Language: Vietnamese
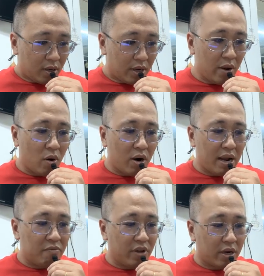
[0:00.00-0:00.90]
Nếu con
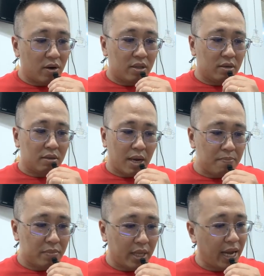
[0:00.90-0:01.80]
làm việc đó từ
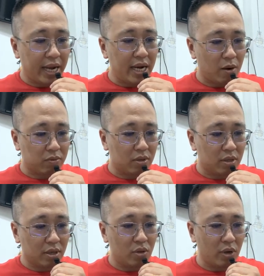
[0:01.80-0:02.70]
tâm thì hãy đọc
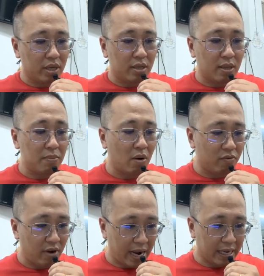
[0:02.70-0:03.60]
những chuyện như tấm
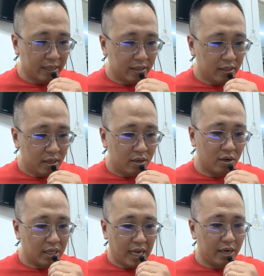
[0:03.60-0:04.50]
lòng vàng,
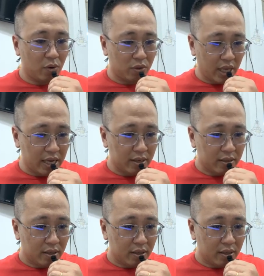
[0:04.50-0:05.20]
người thầy đầu tiên,